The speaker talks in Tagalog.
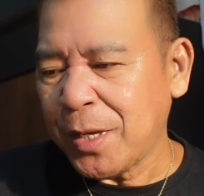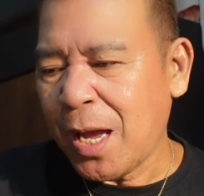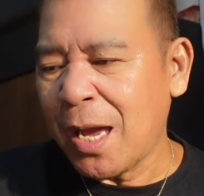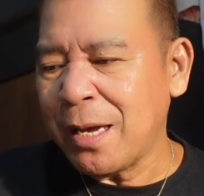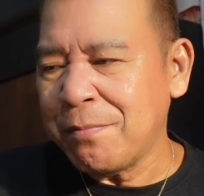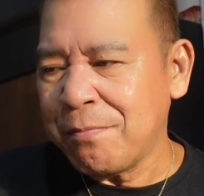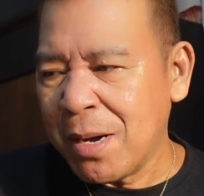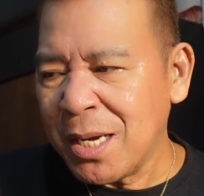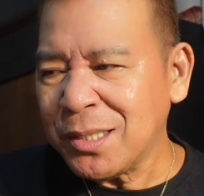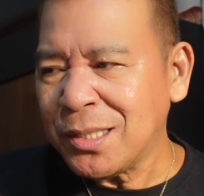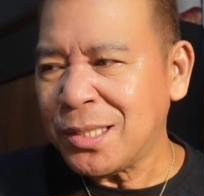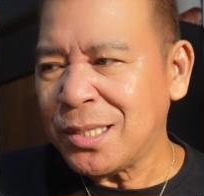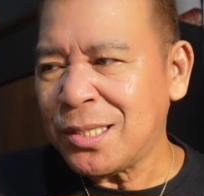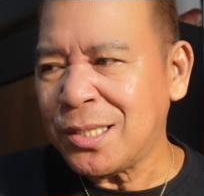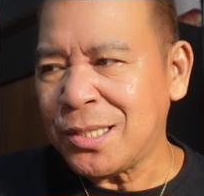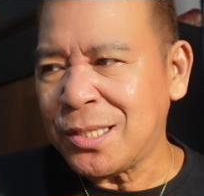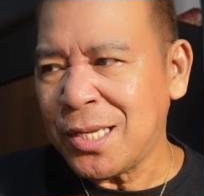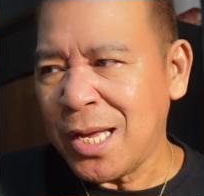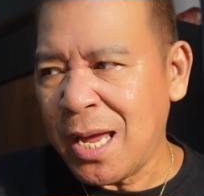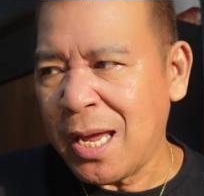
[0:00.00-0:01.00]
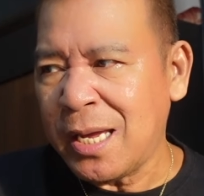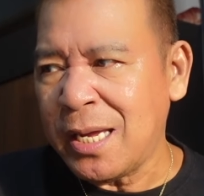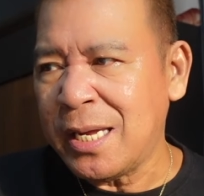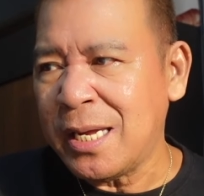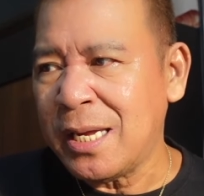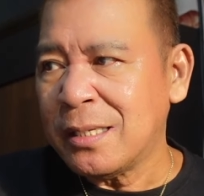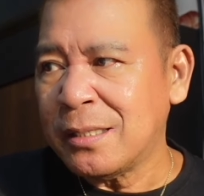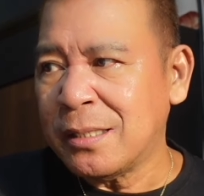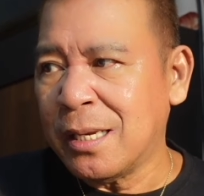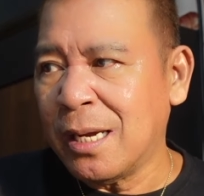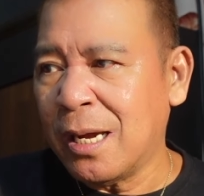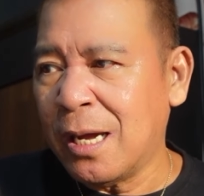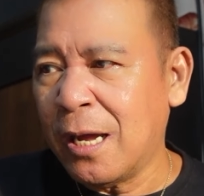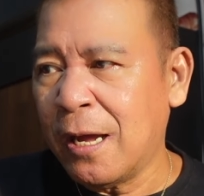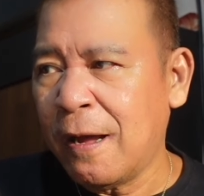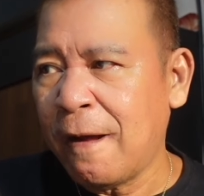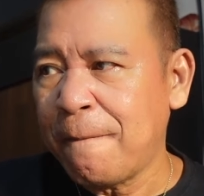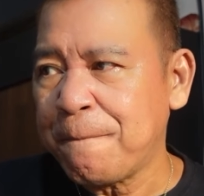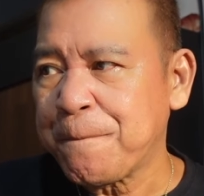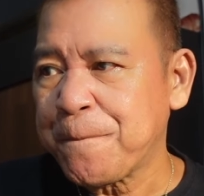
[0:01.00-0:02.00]
I must say
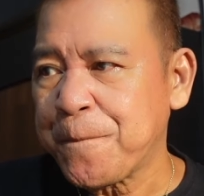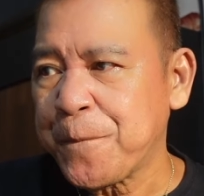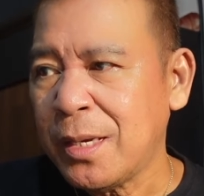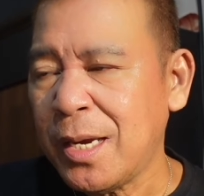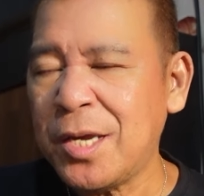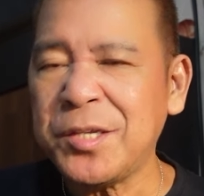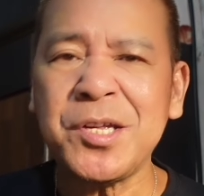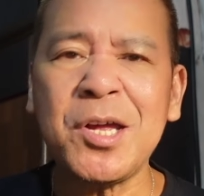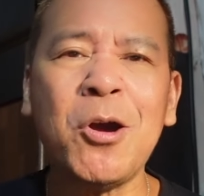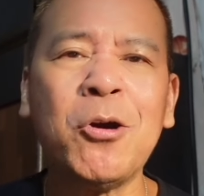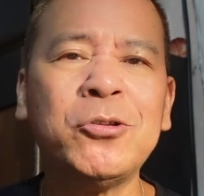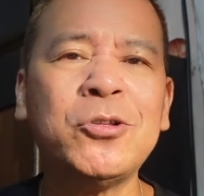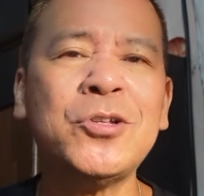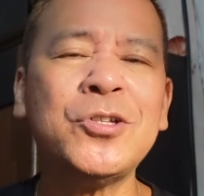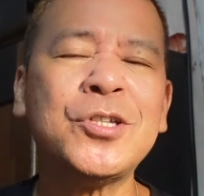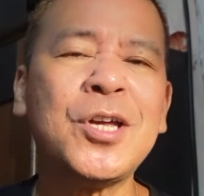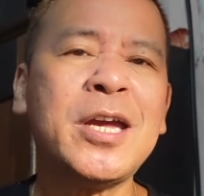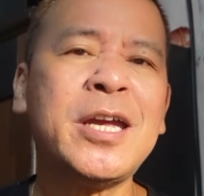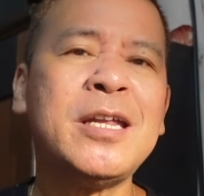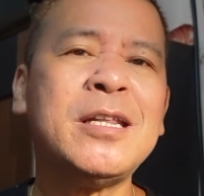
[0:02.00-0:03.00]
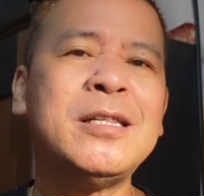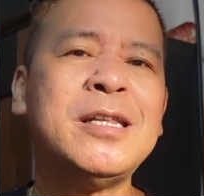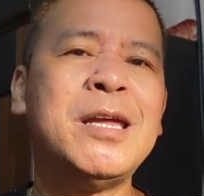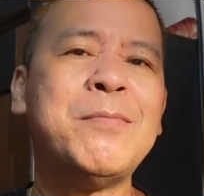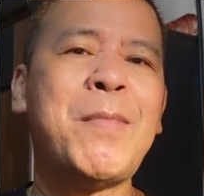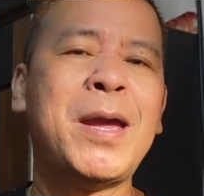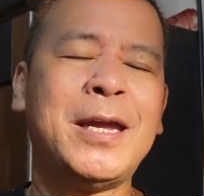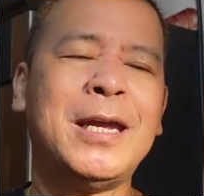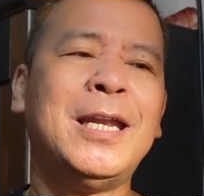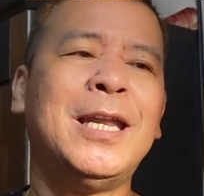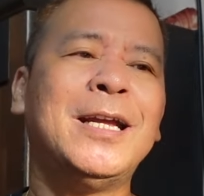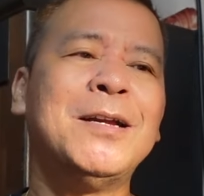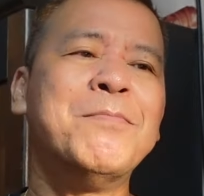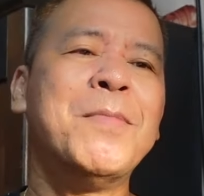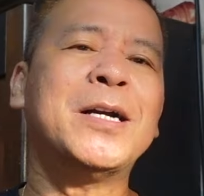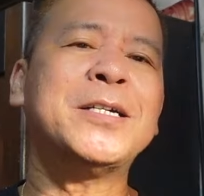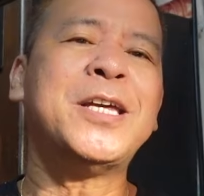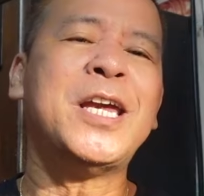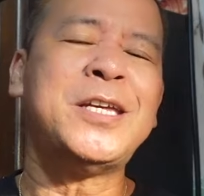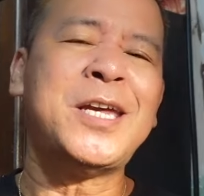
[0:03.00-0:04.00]
na isa ako dun sa hindi mahilig
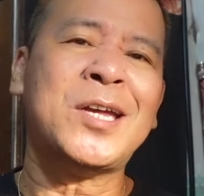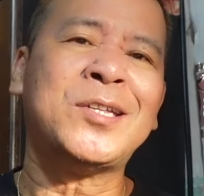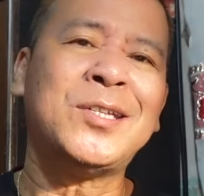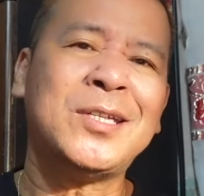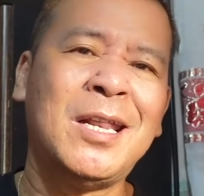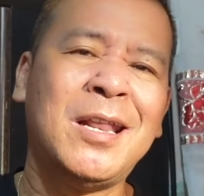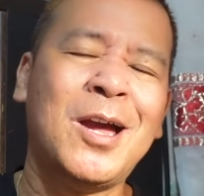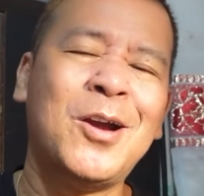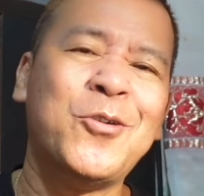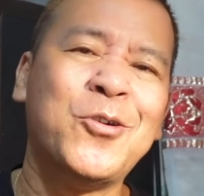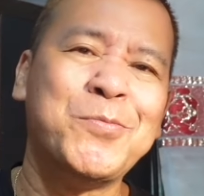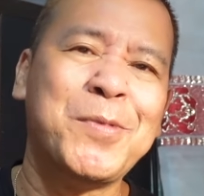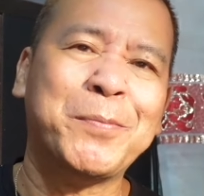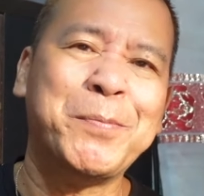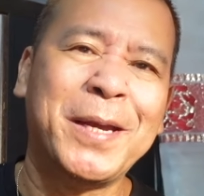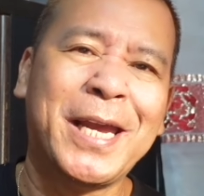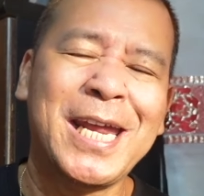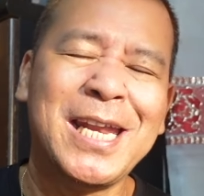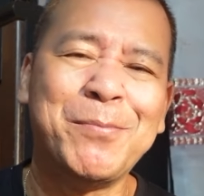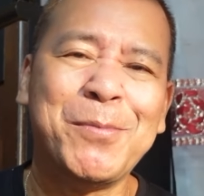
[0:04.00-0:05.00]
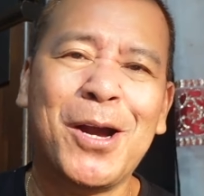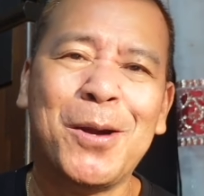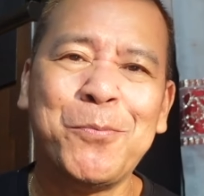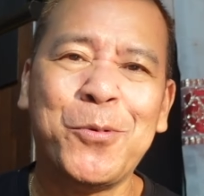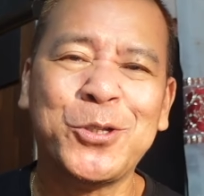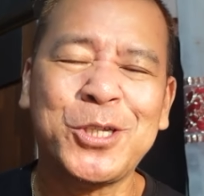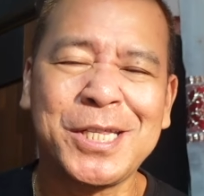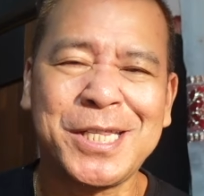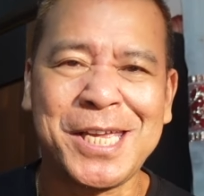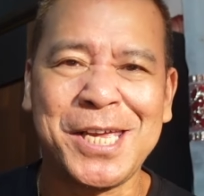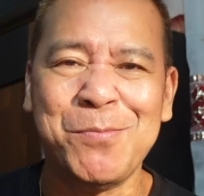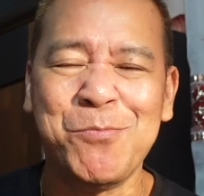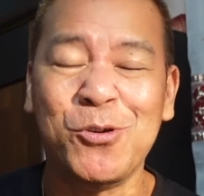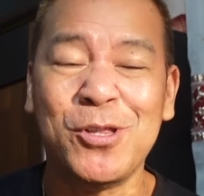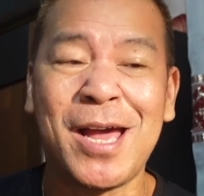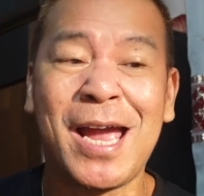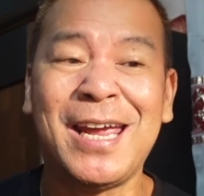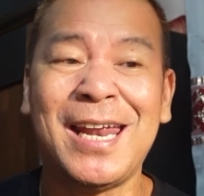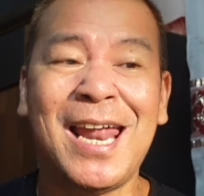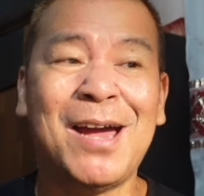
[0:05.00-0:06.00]
mag-yes lang or magbigay ng mga
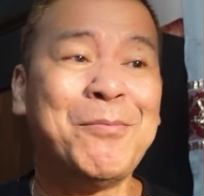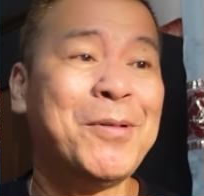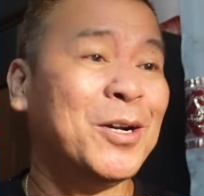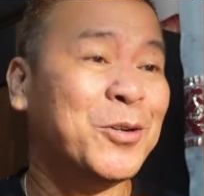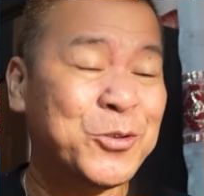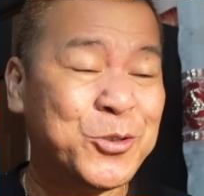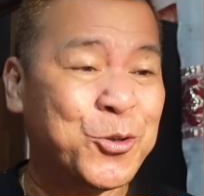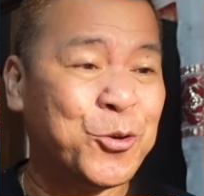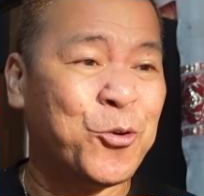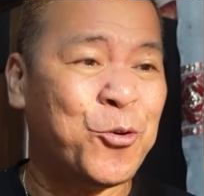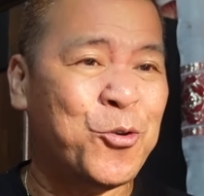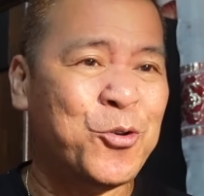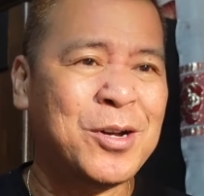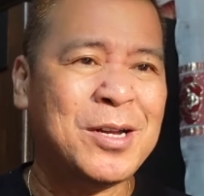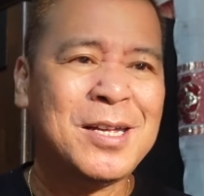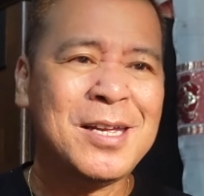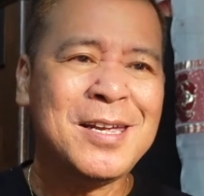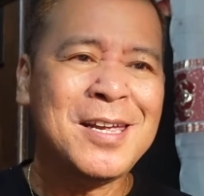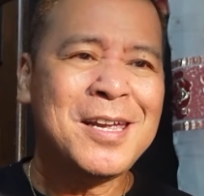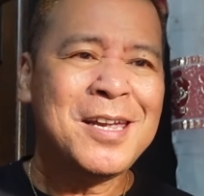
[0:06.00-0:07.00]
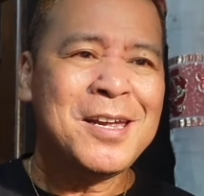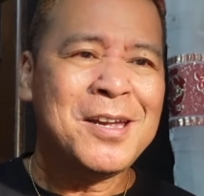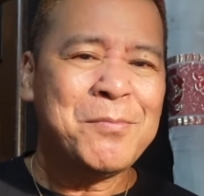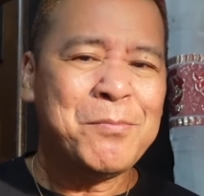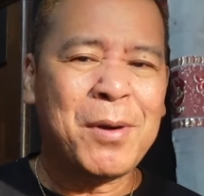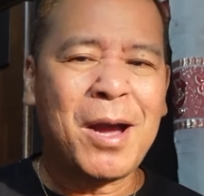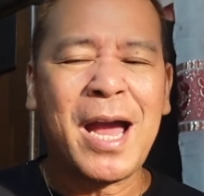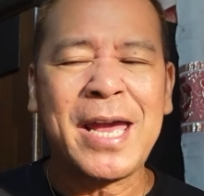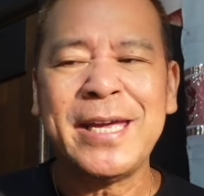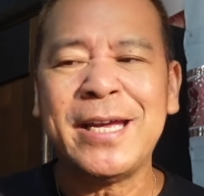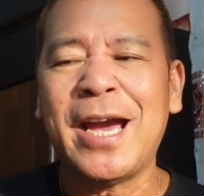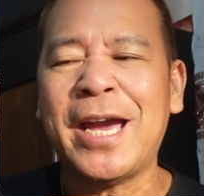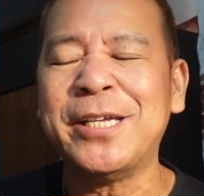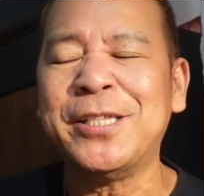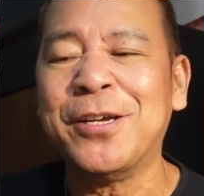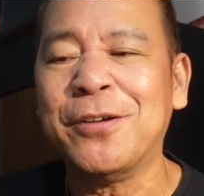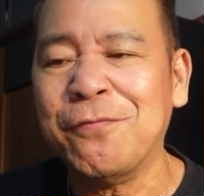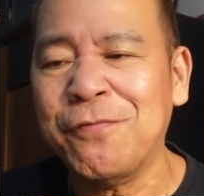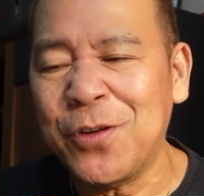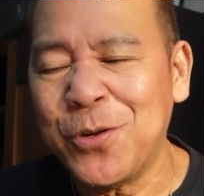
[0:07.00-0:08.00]
positibo dahil lamang gusto kong
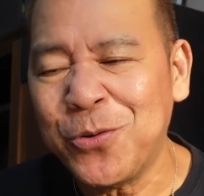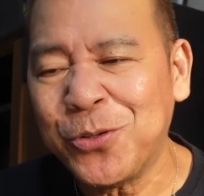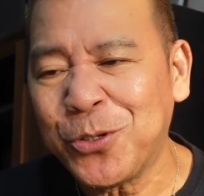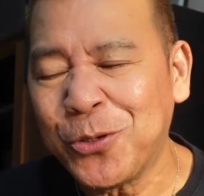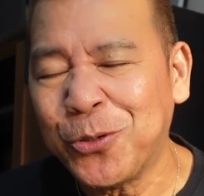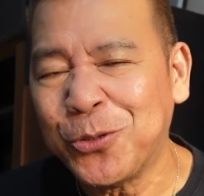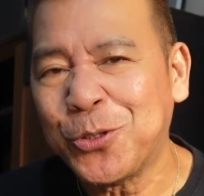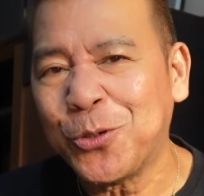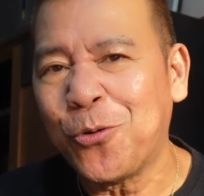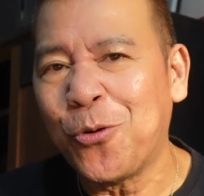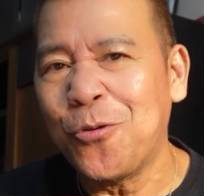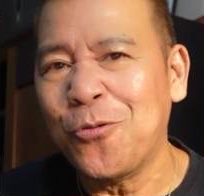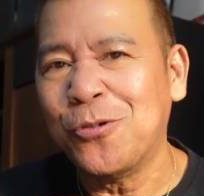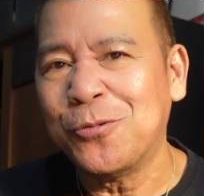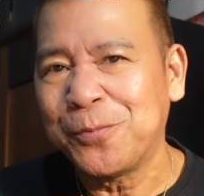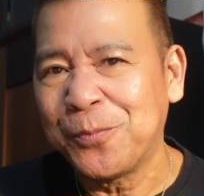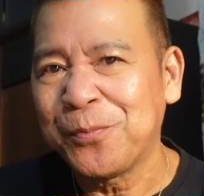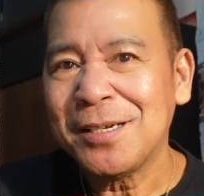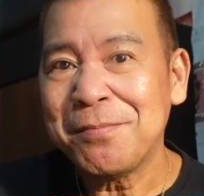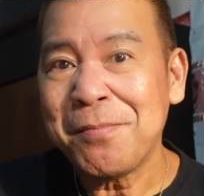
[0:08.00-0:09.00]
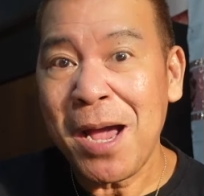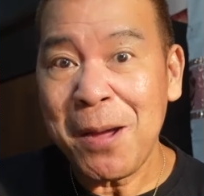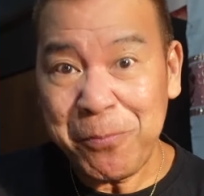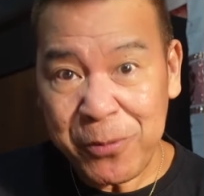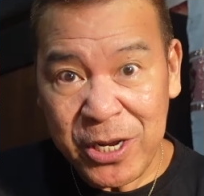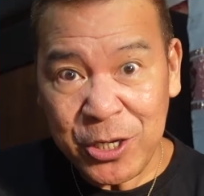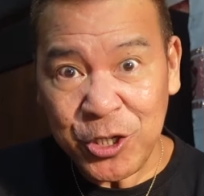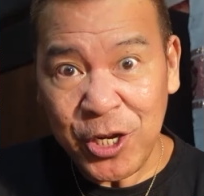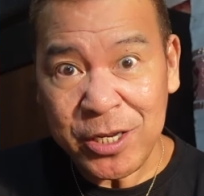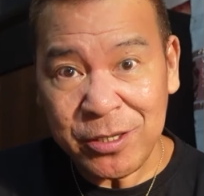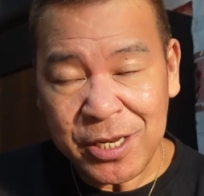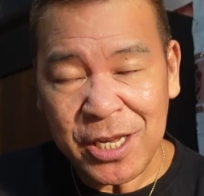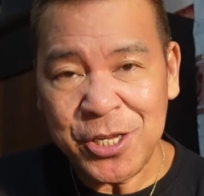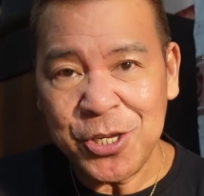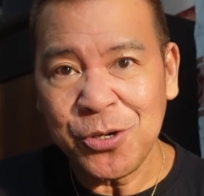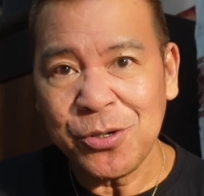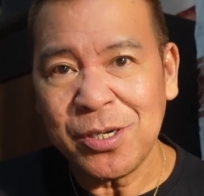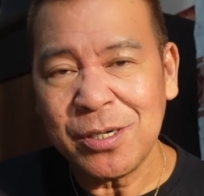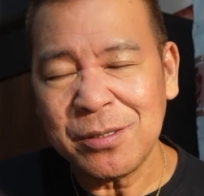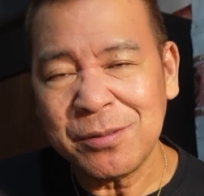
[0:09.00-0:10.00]
makahikahit ng views o gusto kong ma-appreciate
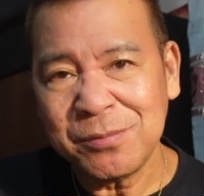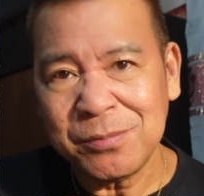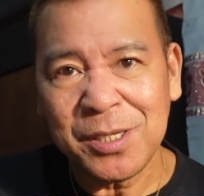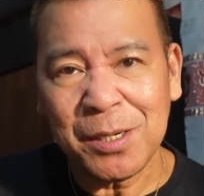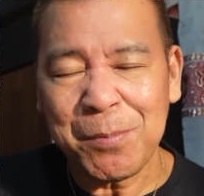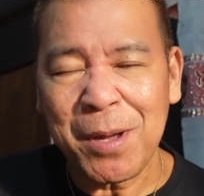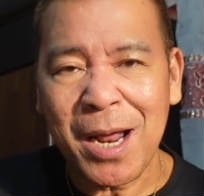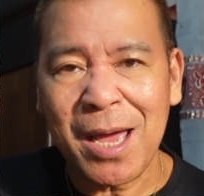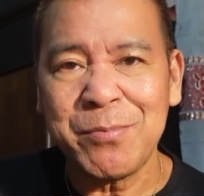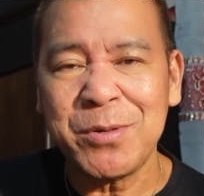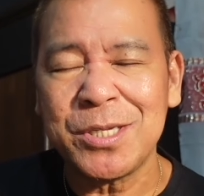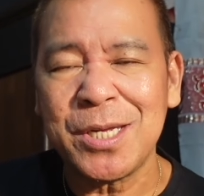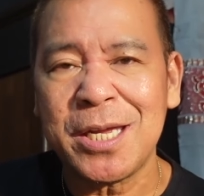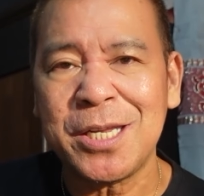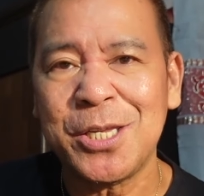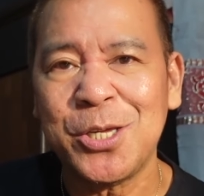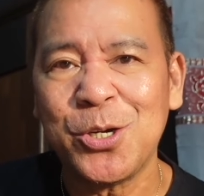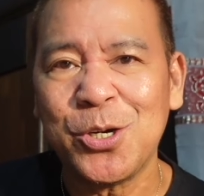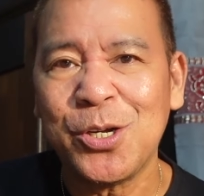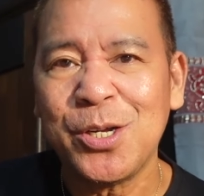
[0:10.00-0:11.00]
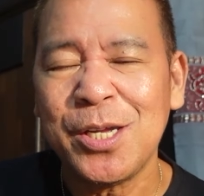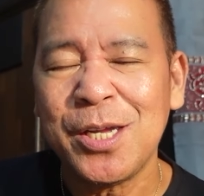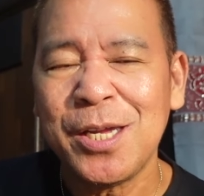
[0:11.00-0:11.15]
ninyo ng, ng marami sa inyo.